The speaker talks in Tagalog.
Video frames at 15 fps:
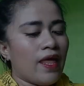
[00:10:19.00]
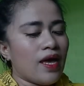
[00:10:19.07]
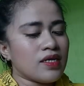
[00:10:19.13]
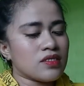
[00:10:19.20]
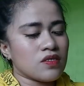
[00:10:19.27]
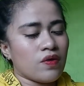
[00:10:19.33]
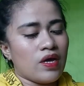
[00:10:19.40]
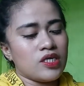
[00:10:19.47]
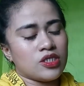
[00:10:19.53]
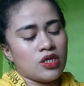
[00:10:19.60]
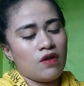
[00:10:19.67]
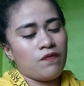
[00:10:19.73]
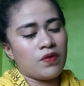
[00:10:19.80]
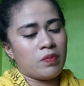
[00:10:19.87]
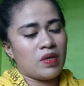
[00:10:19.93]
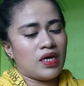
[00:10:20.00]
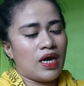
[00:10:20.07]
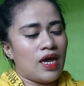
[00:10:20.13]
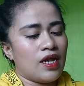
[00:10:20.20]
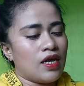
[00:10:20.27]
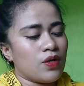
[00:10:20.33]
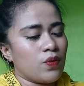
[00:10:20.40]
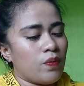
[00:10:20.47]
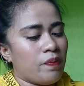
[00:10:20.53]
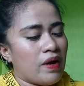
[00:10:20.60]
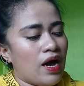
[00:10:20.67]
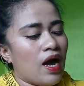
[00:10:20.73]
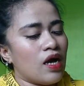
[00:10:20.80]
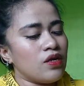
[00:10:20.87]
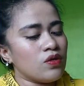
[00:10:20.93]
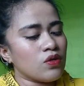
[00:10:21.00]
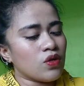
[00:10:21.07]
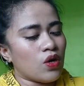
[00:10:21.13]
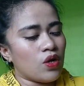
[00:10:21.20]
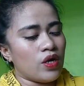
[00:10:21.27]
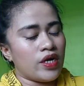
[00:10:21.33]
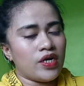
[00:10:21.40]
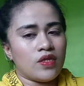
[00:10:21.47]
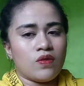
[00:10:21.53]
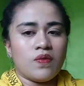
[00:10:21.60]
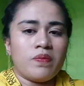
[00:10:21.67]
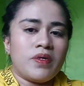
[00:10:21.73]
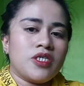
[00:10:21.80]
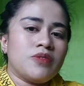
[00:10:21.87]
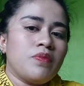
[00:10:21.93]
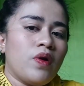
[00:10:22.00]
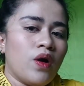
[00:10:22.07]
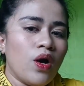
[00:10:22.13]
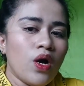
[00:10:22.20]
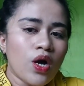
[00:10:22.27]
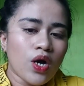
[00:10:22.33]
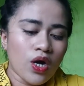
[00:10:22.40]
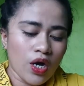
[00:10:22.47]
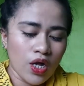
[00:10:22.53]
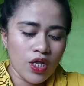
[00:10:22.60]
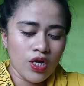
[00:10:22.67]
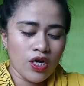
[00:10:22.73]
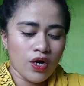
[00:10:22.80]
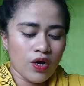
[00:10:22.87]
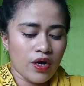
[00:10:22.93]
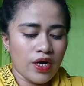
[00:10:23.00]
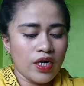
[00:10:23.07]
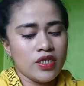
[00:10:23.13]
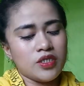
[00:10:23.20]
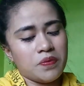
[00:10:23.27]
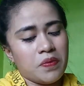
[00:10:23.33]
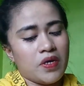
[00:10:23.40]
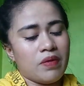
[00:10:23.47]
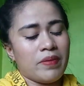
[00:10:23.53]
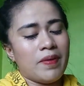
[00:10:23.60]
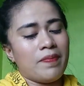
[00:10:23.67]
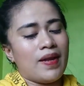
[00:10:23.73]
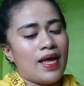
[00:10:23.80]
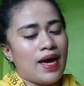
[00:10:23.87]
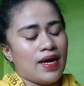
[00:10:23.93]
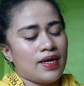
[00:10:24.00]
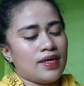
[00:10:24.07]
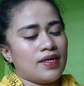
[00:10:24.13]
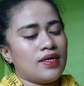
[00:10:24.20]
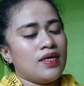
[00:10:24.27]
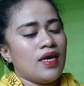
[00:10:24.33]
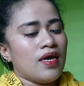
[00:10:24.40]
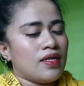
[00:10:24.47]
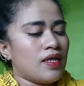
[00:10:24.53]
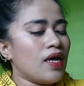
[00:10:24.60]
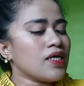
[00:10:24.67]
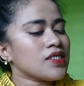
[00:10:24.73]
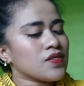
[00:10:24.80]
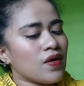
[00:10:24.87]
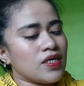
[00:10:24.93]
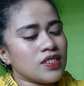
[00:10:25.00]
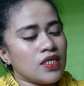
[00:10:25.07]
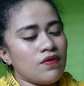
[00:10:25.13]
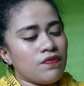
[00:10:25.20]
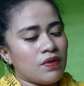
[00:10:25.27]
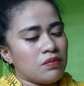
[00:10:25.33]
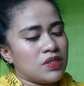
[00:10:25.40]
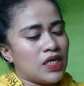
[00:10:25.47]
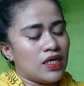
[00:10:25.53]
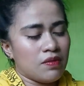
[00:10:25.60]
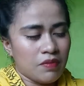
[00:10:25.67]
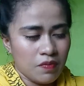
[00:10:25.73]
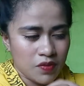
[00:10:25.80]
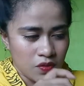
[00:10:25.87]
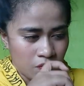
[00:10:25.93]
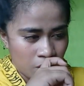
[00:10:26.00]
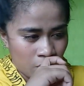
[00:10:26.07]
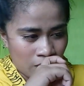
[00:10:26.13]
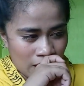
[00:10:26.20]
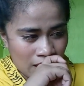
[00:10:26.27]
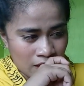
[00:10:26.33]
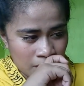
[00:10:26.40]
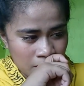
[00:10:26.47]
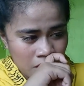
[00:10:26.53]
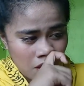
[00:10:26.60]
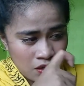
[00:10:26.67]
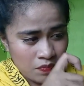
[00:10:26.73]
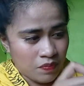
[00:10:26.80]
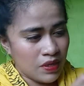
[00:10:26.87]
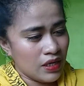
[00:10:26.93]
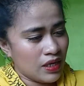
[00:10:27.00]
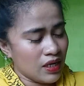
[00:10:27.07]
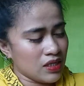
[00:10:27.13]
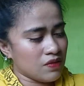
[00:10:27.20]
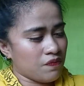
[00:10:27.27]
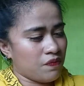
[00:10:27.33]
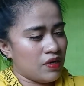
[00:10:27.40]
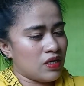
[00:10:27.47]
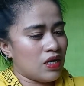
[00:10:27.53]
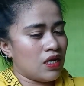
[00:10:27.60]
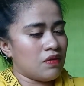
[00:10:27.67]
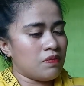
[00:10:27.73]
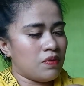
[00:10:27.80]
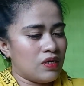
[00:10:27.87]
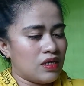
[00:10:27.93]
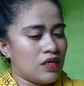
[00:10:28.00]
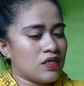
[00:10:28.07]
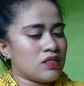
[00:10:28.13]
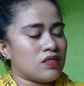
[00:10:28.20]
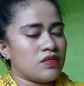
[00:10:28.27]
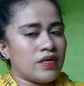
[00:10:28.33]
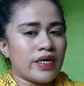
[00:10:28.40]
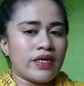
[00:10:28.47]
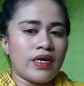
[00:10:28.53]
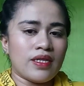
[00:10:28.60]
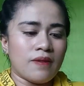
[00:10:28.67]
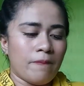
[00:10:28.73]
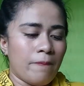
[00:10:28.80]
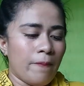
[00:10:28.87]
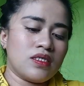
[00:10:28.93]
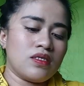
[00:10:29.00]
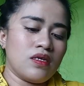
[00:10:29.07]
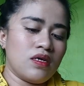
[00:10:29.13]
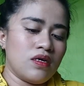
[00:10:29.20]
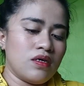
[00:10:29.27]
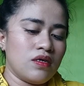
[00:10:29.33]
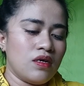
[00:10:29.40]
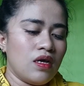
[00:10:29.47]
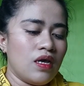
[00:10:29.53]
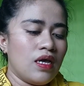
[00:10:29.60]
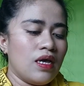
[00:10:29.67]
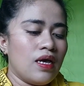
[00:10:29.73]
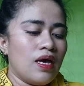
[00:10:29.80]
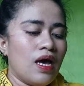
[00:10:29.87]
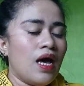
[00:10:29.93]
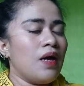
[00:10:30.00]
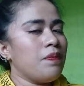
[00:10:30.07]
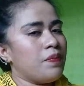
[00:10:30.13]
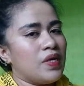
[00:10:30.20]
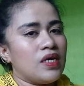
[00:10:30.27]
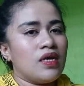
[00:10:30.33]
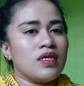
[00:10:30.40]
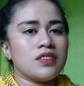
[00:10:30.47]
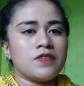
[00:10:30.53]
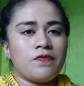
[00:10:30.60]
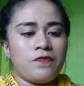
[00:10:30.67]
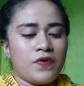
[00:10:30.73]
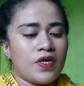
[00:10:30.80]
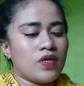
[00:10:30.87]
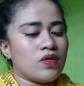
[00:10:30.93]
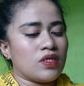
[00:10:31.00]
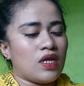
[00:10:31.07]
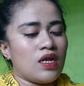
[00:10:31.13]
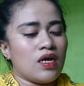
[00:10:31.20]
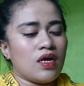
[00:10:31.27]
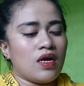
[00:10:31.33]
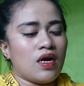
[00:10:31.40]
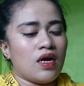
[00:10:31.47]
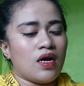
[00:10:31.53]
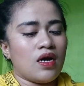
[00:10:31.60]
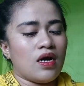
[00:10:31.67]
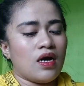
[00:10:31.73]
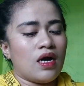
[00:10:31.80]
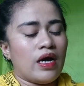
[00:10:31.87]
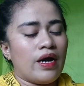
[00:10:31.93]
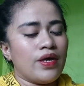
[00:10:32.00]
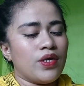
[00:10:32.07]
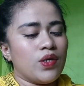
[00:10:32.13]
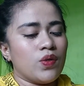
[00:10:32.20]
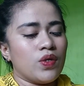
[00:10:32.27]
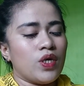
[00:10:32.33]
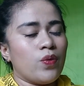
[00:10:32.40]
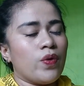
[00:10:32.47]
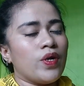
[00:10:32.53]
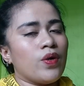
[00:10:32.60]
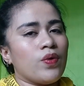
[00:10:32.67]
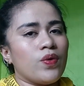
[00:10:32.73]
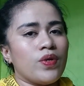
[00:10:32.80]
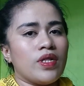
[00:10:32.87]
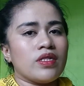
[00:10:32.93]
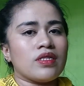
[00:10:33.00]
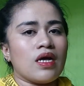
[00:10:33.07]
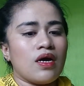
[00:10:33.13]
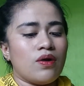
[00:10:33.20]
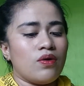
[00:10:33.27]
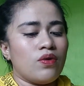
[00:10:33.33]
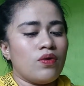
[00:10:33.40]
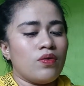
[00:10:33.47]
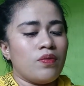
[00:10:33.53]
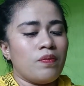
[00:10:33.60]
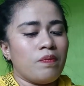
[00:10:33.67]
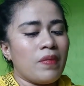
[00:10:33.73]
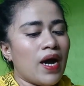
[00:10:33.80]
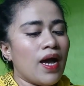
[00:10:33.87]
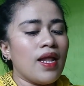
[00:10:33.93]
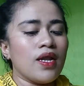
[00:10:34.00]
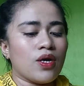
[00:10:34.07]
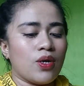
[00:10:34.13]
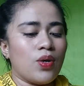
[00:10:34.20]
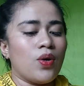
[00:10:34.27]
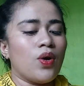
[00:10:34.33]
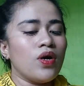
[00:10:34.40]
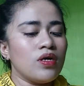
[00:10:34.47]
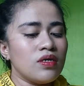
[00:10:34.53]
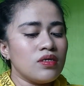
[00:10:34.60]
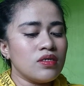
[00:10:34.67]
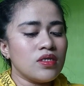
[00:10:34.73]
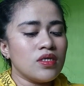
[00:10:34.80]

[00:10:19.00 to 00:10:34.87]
Next question from Micaela Rupa. Anong color ng toothbrush mo? Color orange po na may black. Next question from Genevieve Sumugat. Biggest fear and biggest regret. Ang biggest fear ko talaga ay yung iwan ako ng taong mahal ko